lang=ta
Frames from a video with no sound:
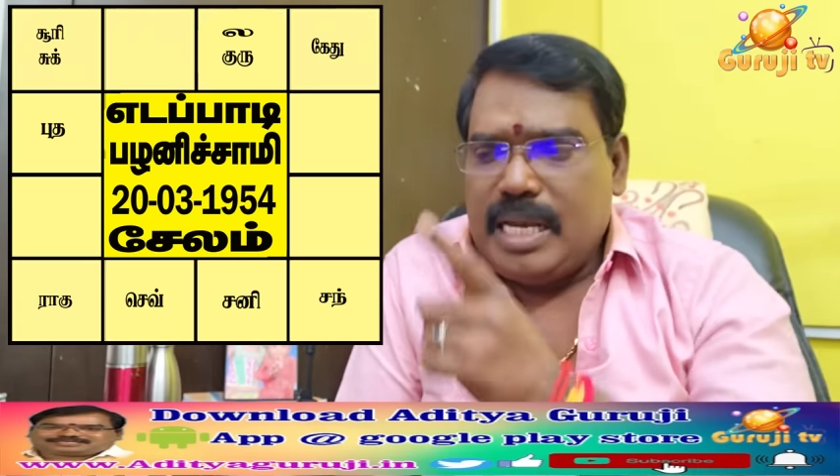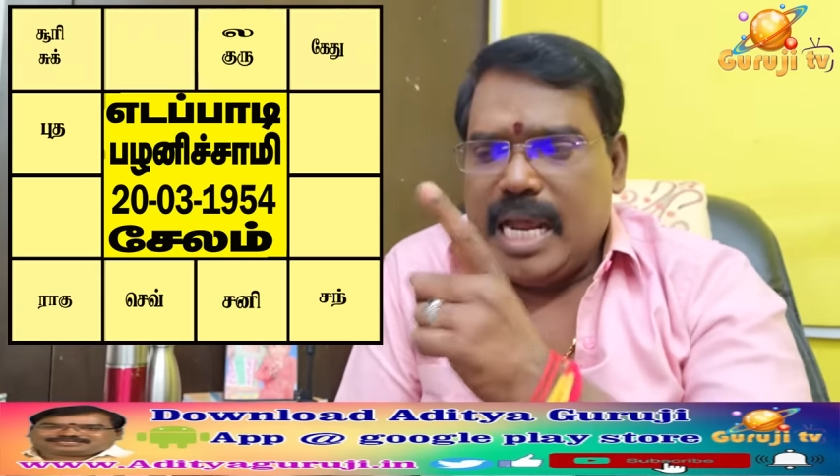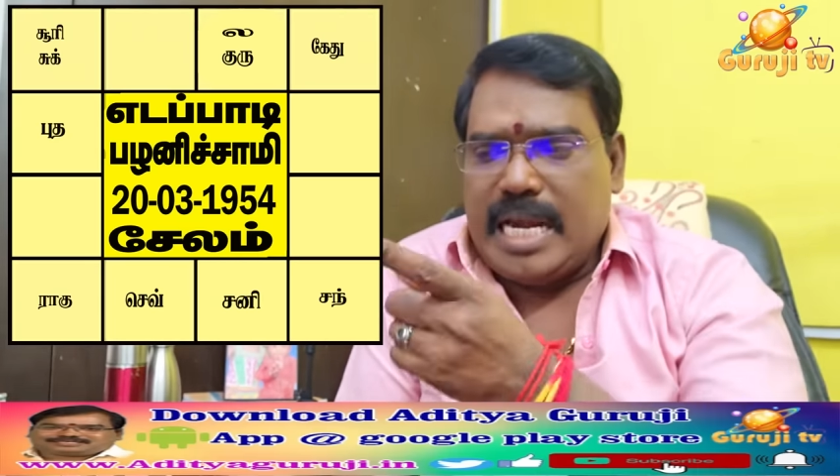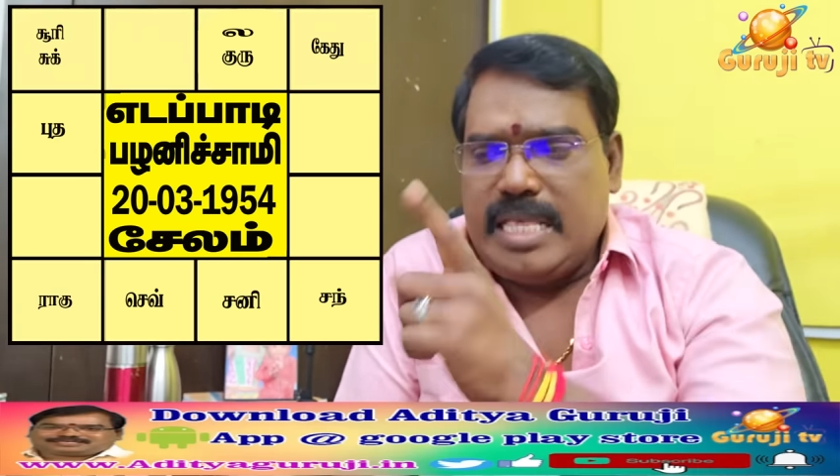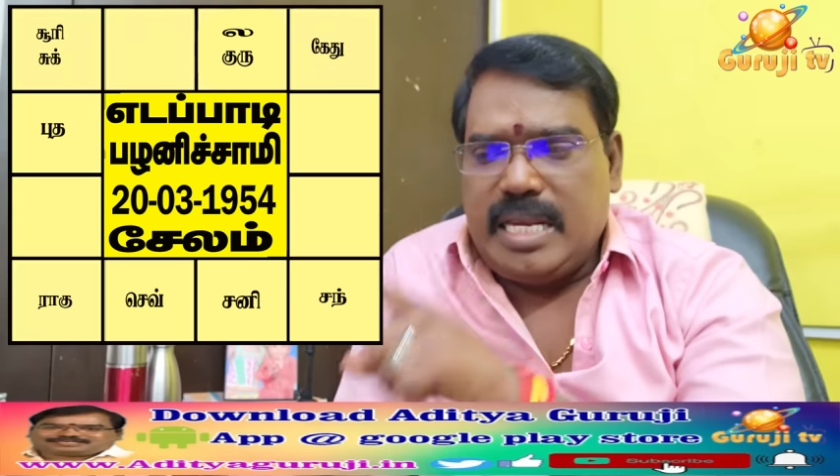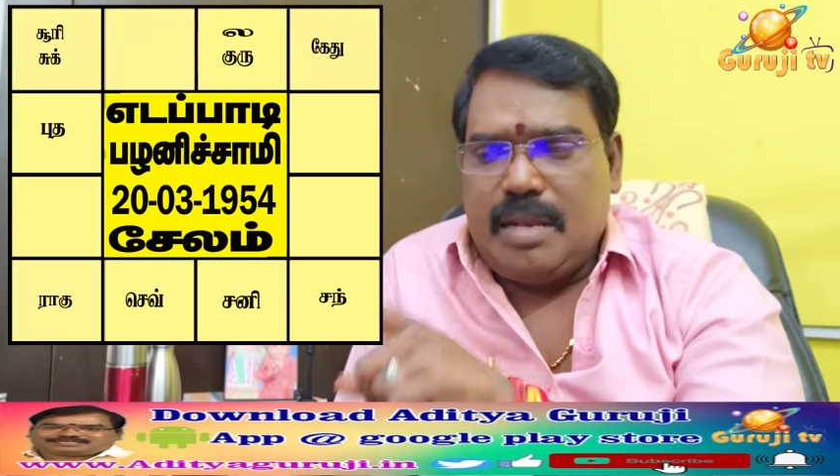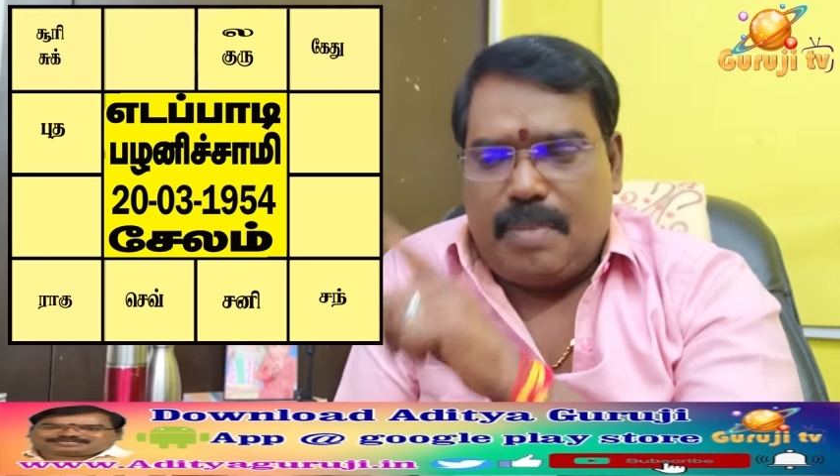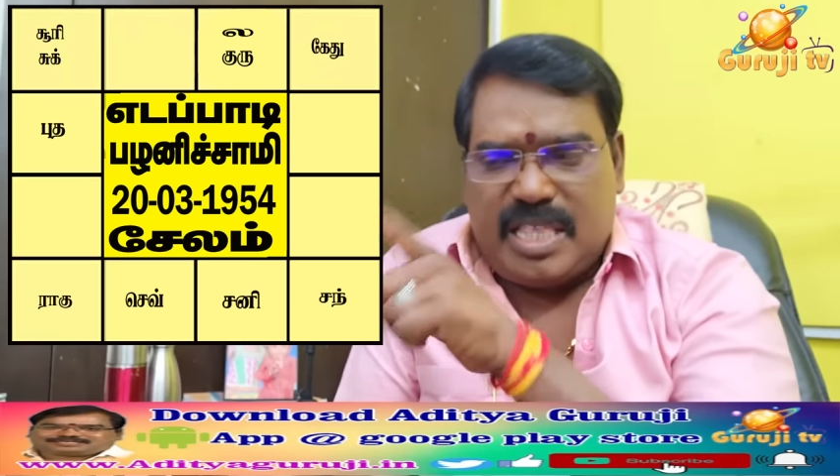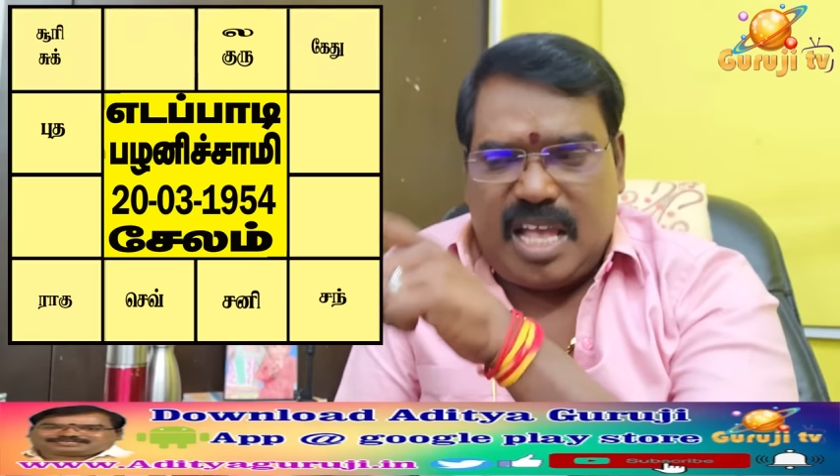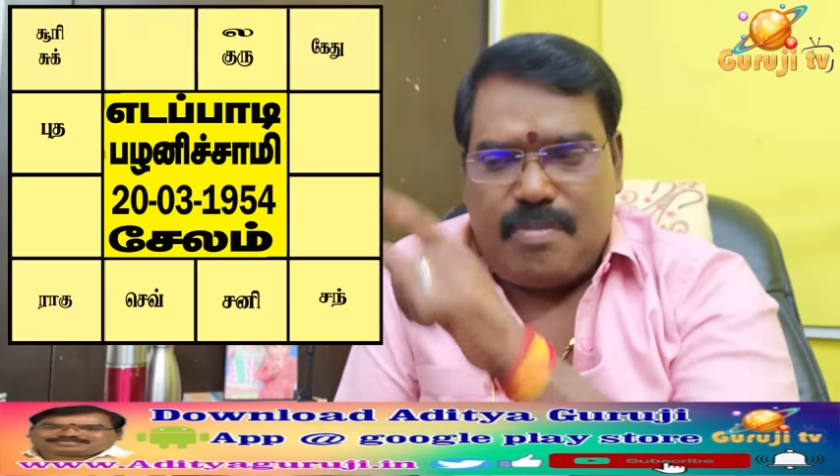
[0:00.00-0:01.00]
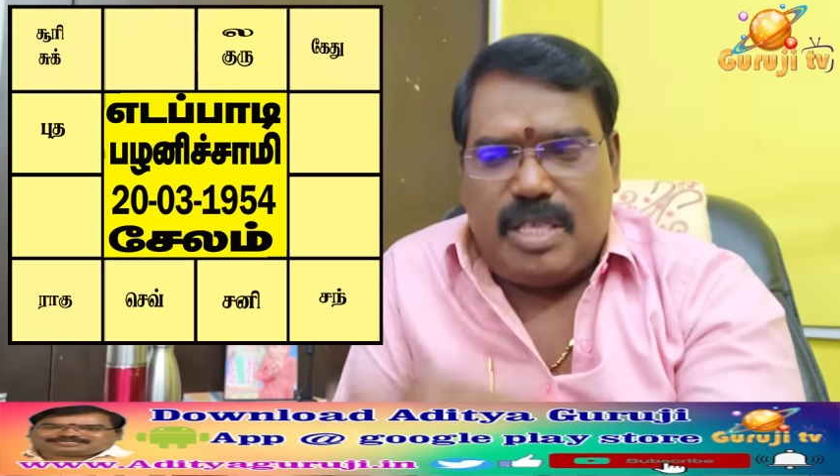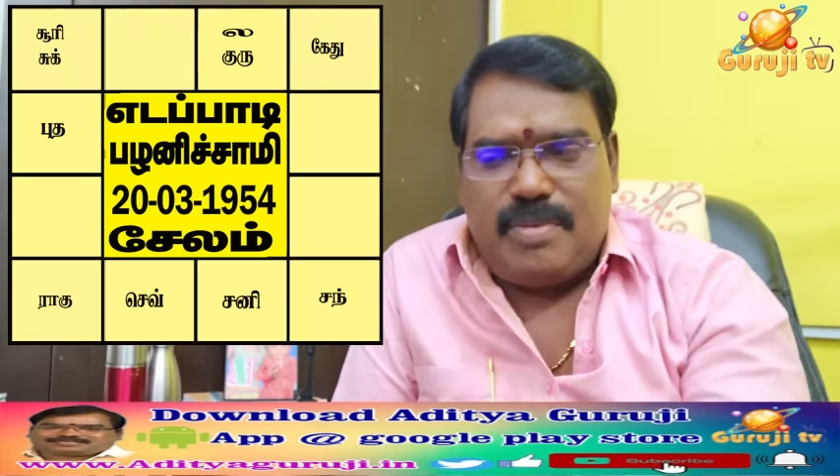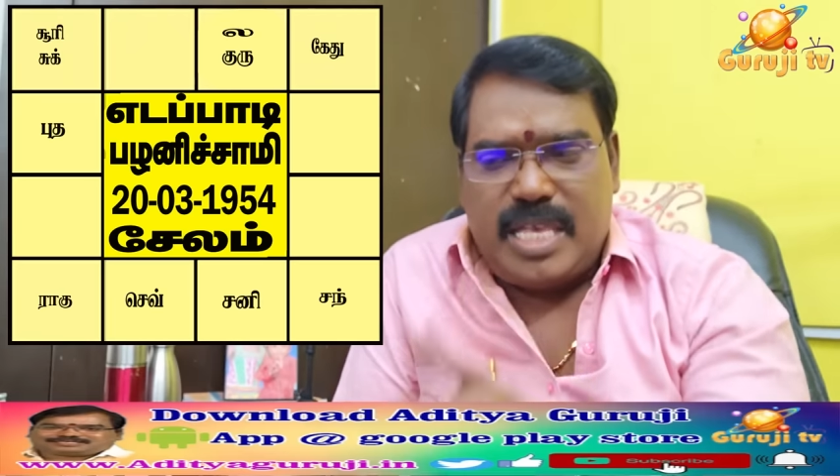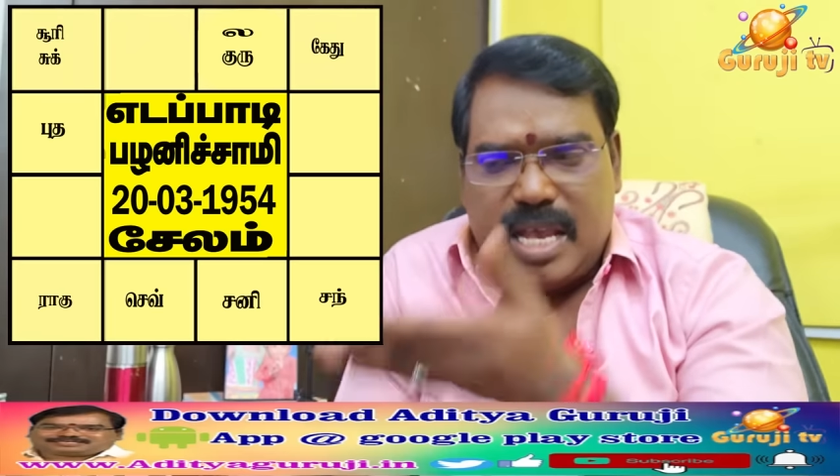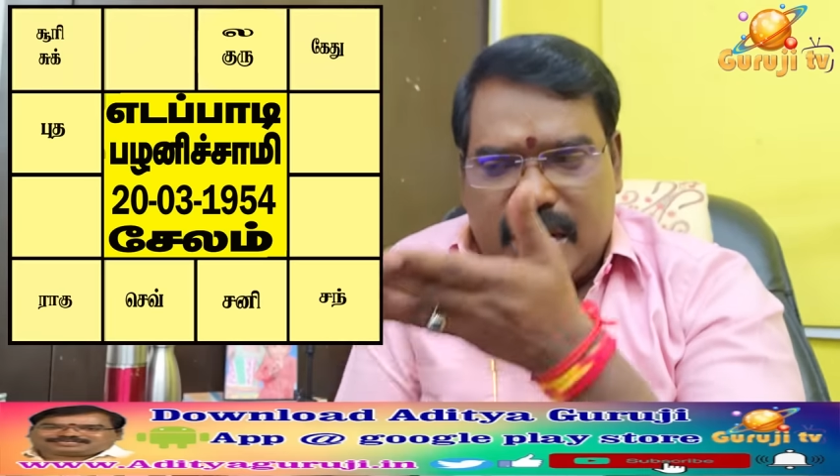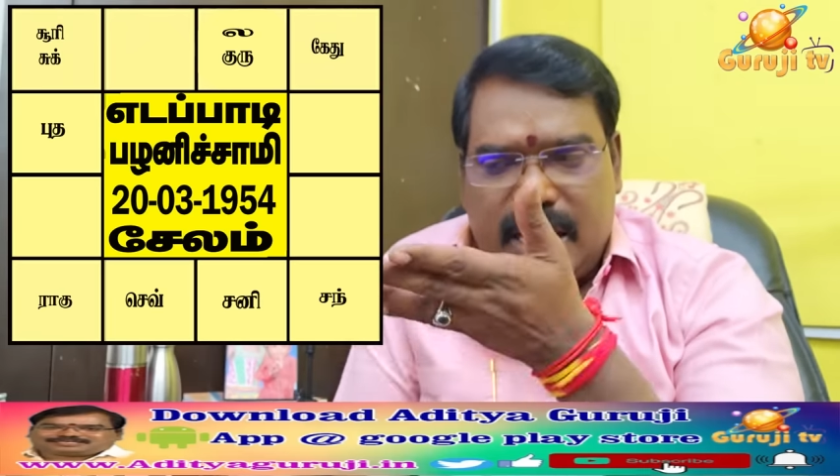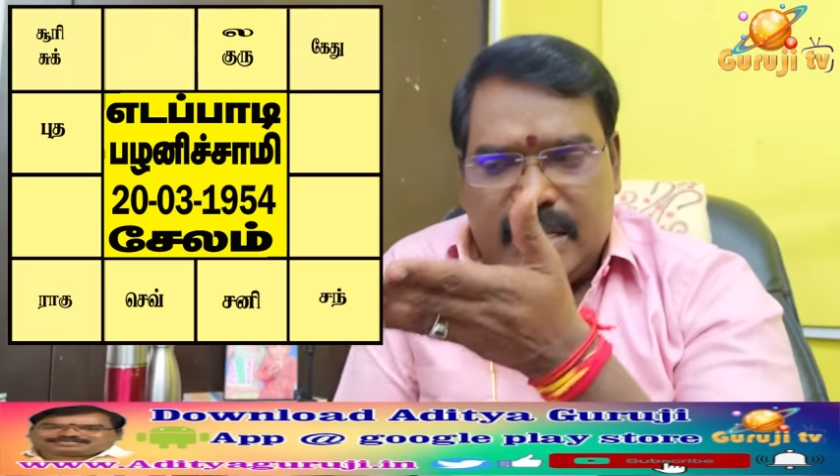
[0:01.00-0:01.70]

லக்னத்திற்கு பத்தாம் அதிபதியான